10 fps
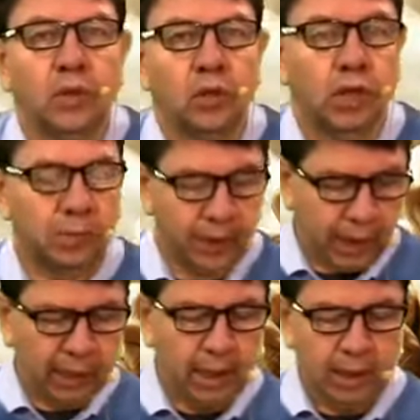Y usted
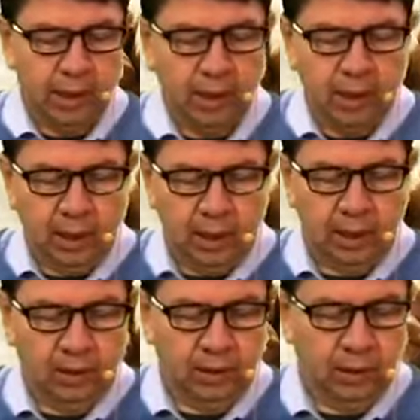verá que
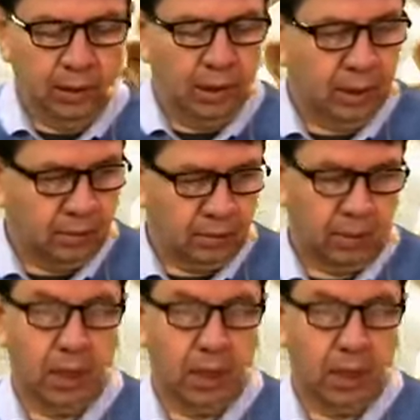eh, eh,